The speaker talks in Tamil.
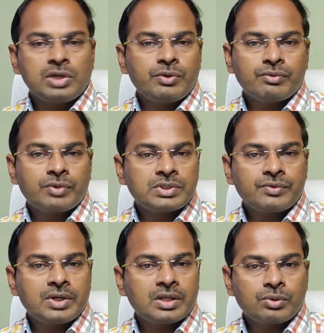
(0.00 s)
மோஸ்ட்லி வந்து
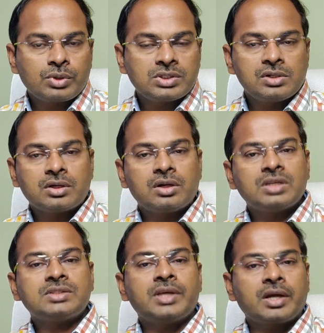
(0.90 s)
ஃபஸ்ட் வீக் அந்த ஒரு ரிசல்ட்
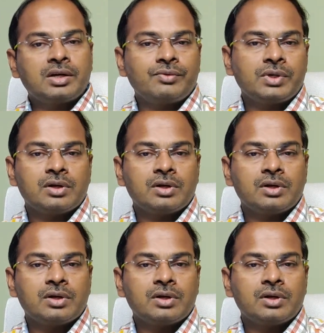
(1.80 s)
இல்லை செகண்ட்